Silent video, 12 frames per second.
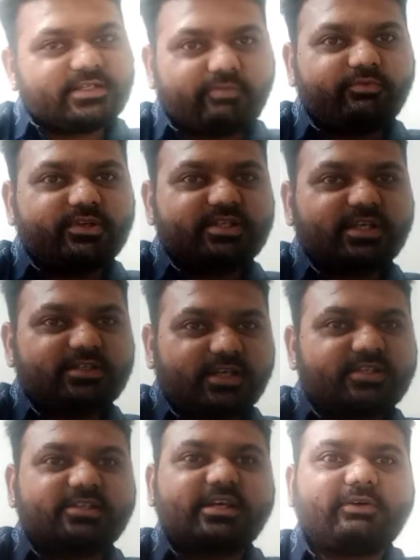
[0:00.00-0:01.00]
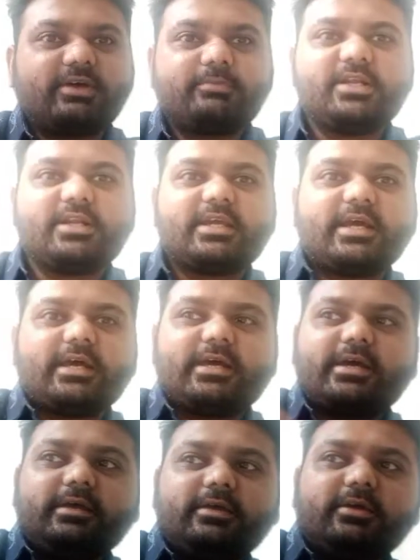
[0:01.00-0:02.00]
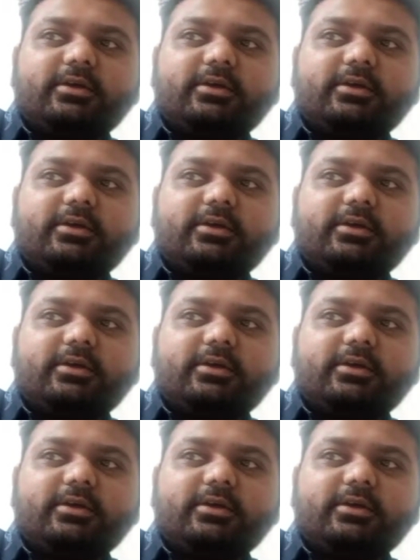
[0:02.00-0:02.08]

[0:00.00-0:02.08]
जेबी से जस्ट कवर मिल गया है